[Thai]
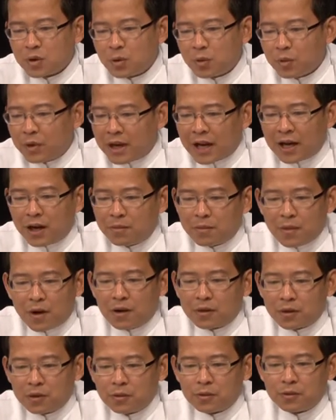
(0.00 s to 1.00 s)
เวลาเรามอง
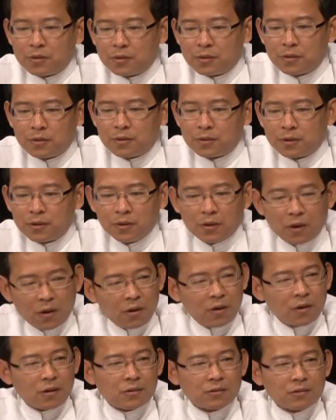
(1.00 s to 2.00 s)
ดูดูโล
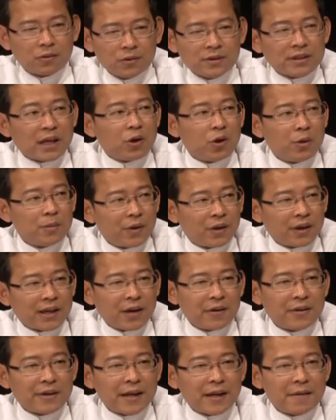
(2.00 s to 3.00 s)
กดูสังคมของ
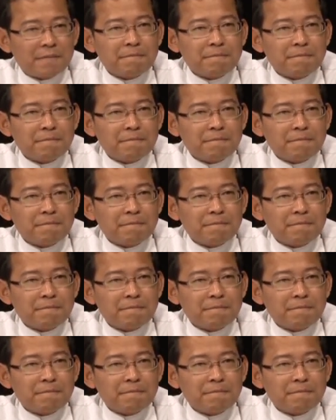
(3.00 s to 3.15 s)
เราเนี่ย